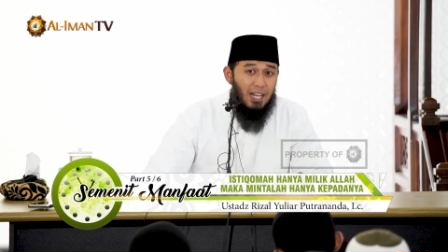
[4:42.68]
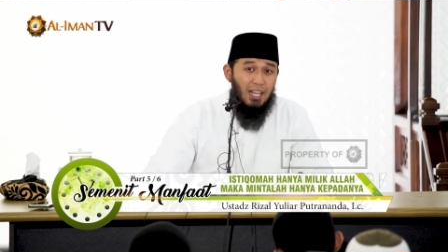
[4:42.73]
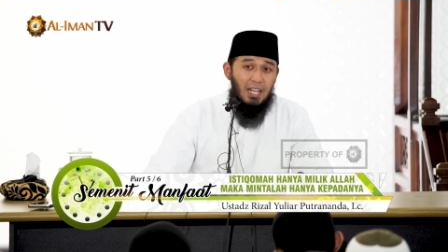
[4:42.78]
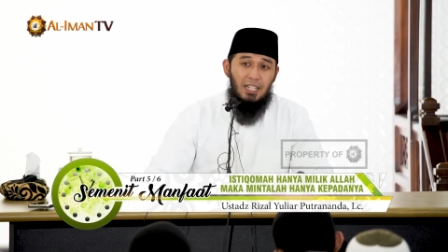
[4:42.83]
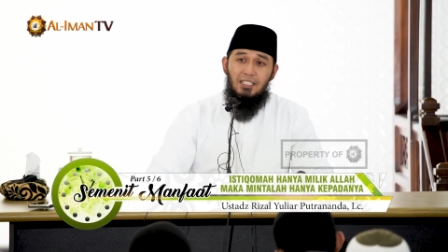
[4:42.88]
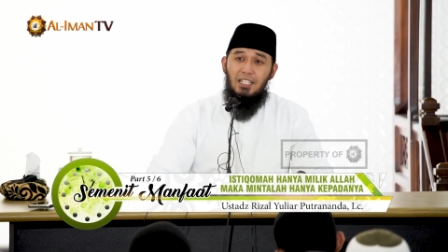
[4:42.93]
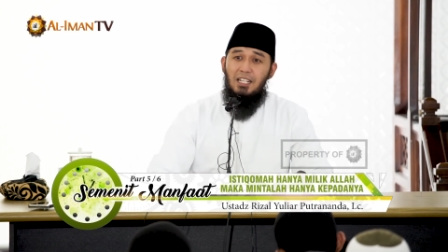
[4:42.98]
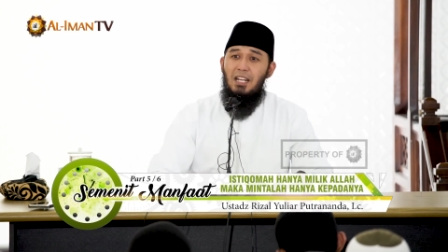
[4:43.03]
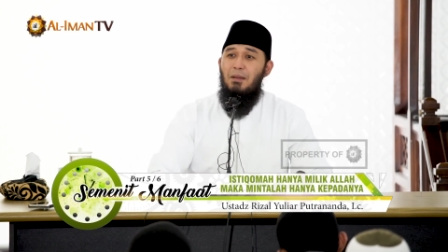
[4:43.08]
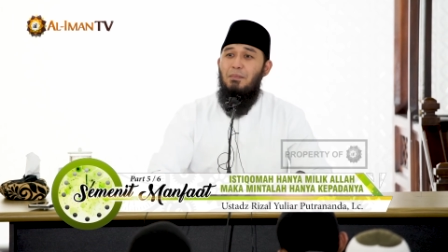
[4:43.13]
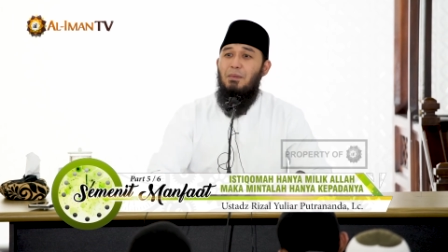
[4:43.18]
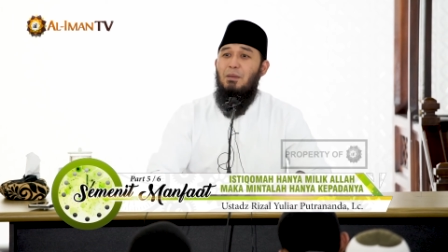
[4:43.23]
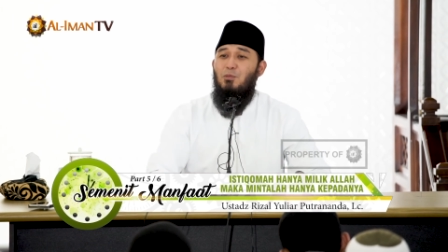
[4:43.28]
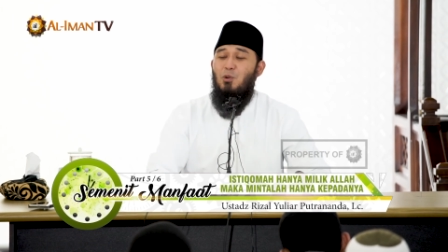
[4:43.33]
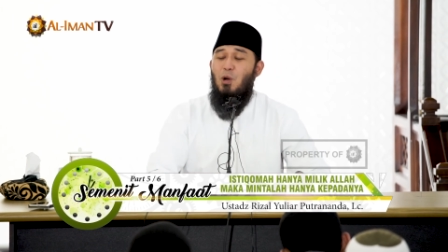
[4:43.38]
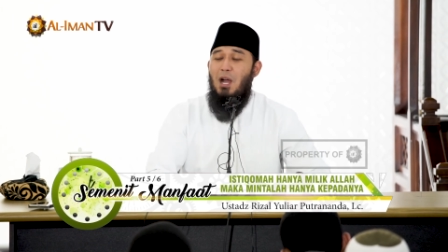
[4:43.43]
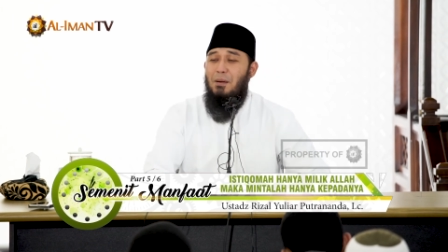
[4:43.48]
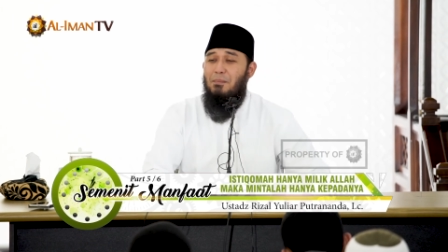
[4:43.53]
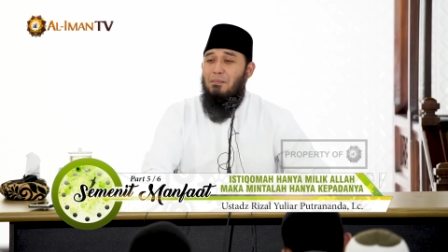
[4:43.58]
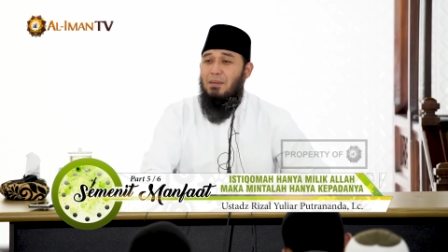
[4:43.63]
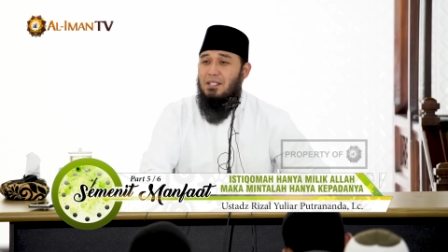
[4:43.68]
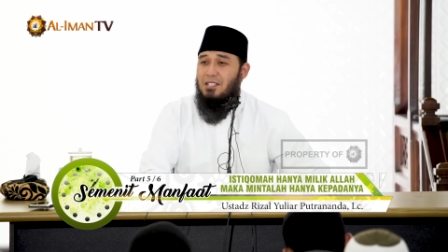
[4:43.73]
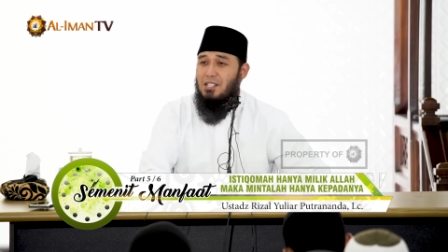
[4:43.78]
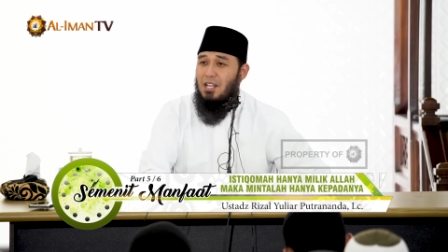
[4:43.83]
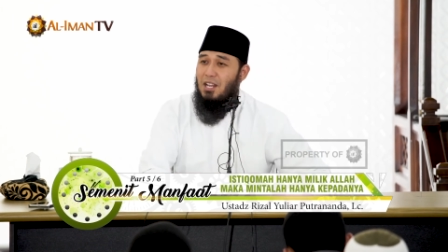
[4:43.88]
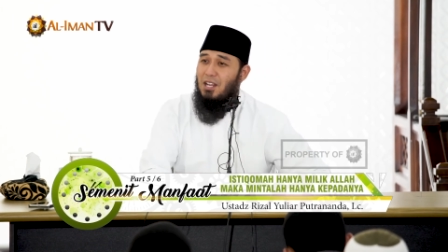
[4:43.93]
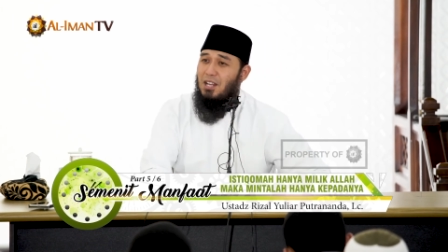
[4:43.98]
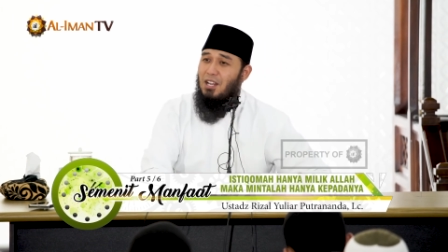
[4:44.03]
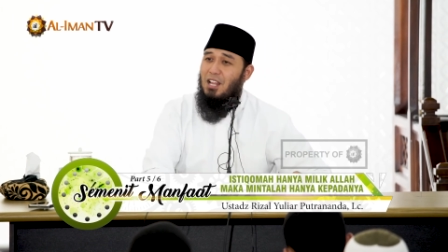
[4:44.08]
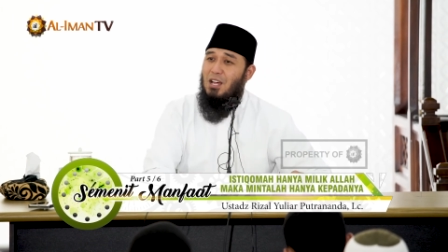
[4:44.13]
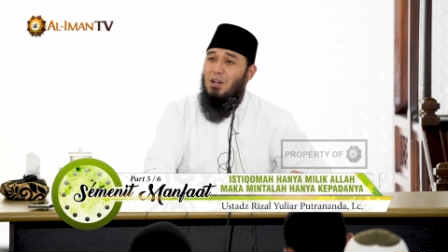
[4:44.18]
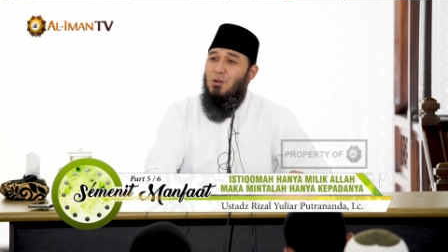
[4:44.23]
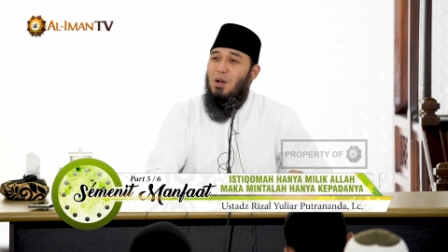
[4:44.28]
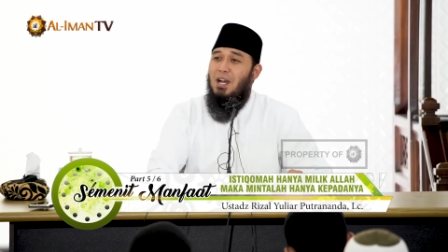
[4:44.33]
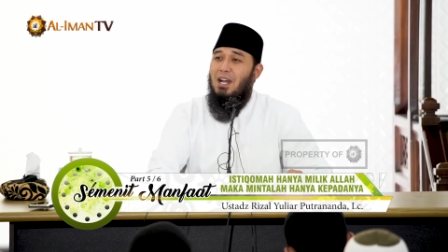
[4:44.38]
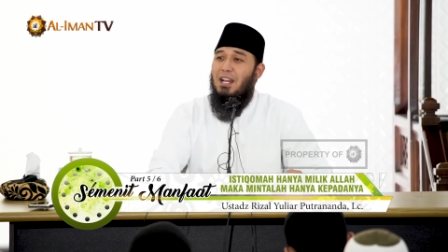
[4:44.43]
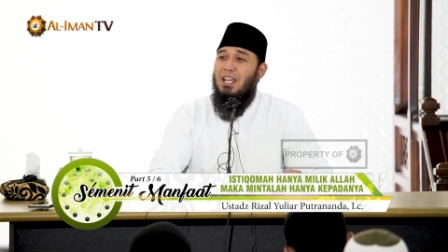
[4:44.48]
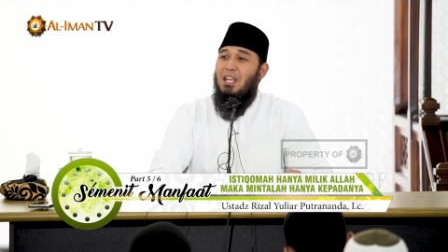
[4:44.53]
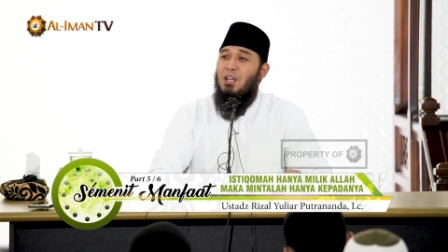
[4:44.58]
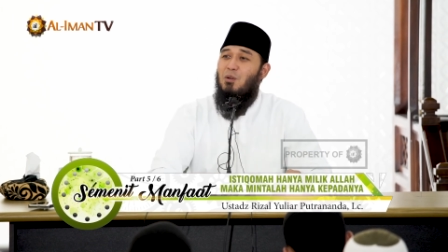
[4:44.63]
Kata Nabi Muhammad sallallahu
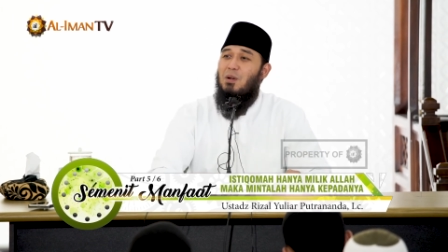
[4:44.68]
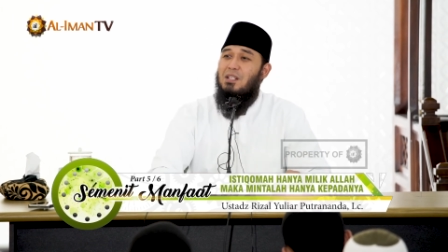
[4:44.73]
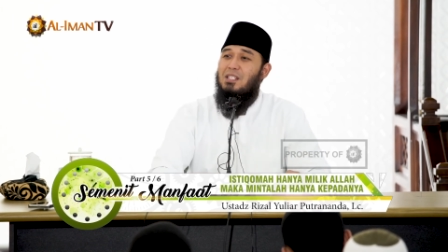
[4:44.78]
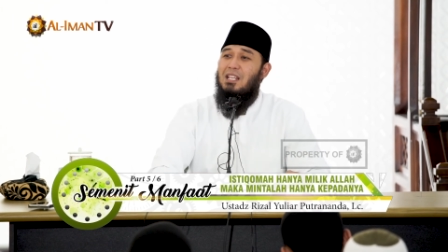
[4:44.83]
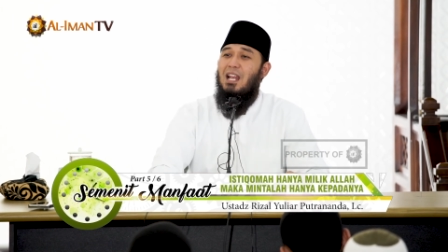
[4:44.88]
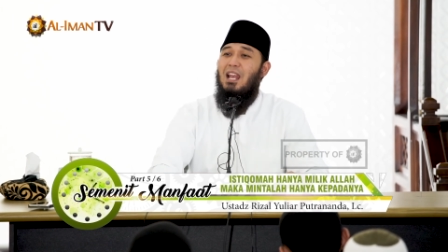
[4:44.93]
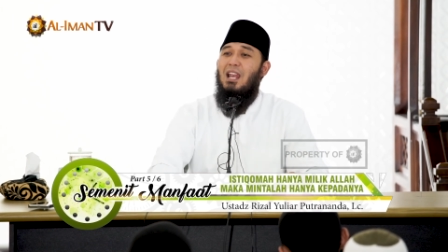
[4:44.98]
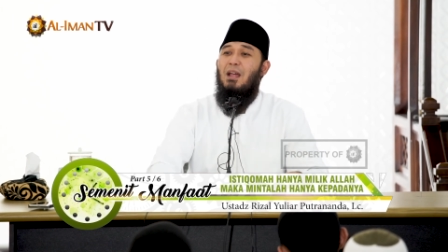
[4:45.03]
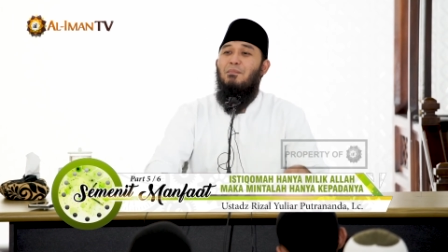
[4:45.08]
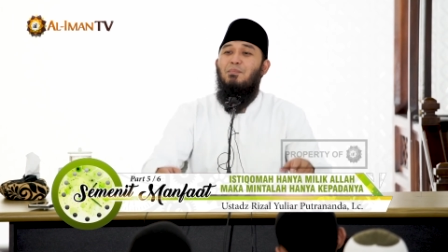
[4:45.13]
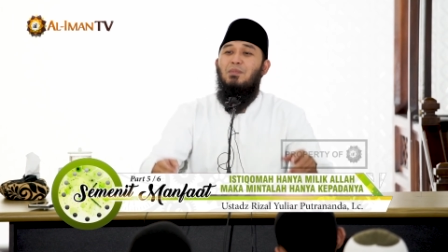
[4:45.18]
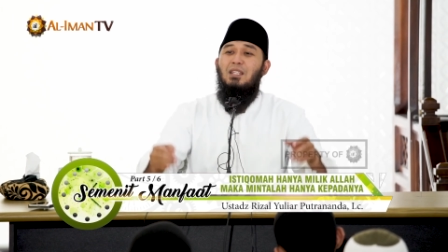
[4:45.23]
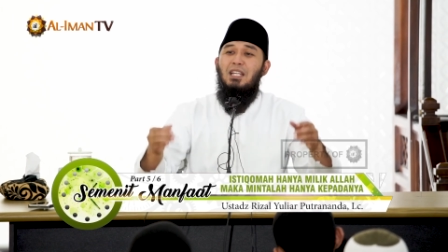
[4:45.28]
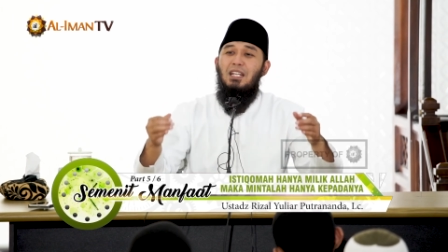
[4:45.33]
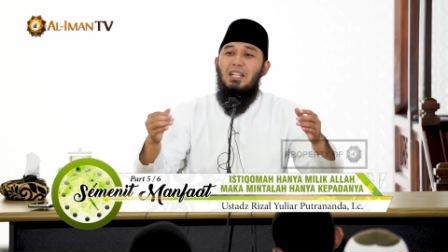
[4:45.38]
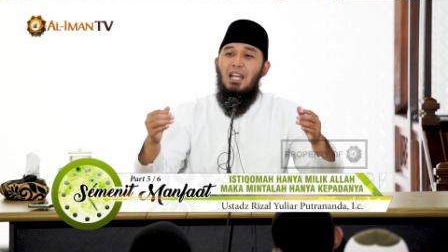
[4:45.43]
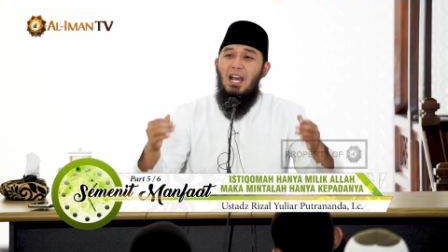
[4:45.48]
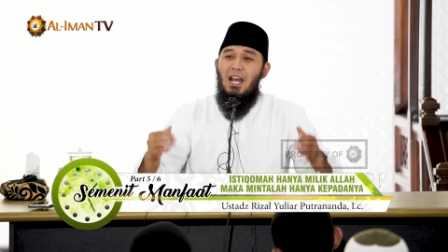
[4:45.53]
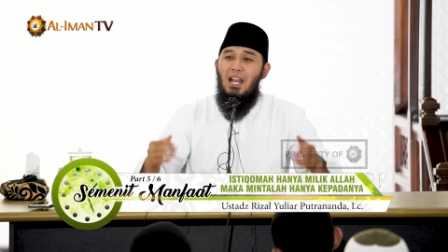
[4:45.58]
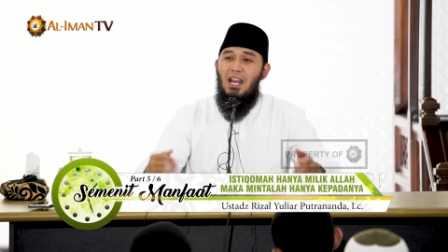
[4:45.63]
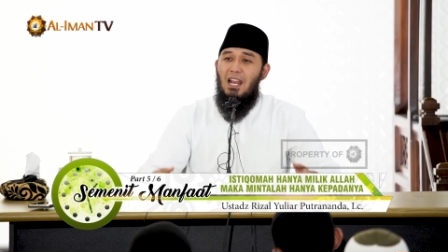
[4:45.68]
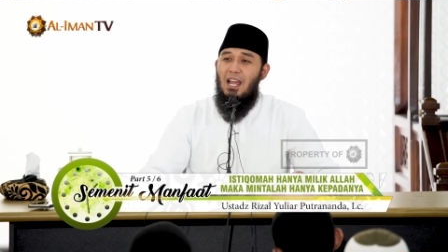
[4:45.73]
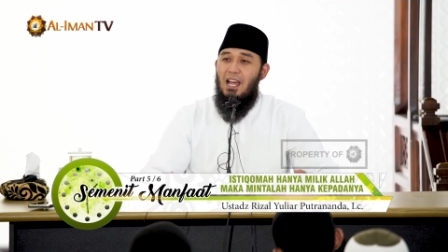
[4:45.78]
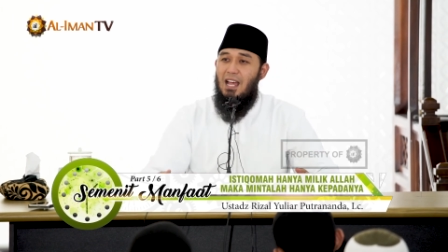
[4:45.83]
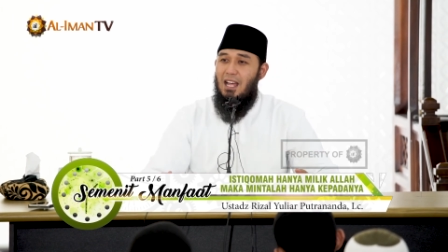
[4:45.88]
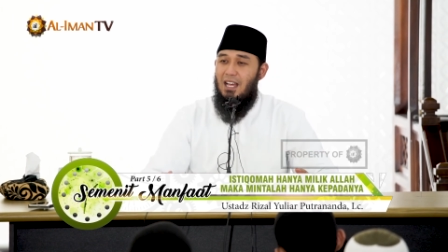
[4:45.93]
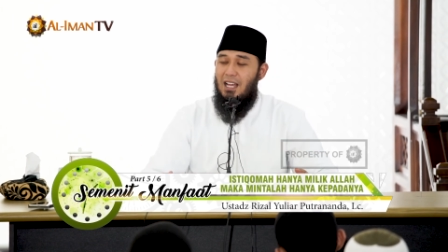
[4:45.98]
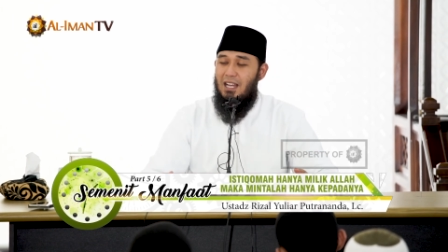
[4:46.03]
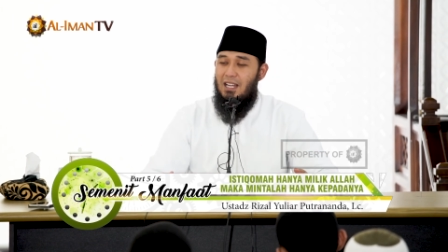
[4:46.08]
alaihi wasallam tidaklah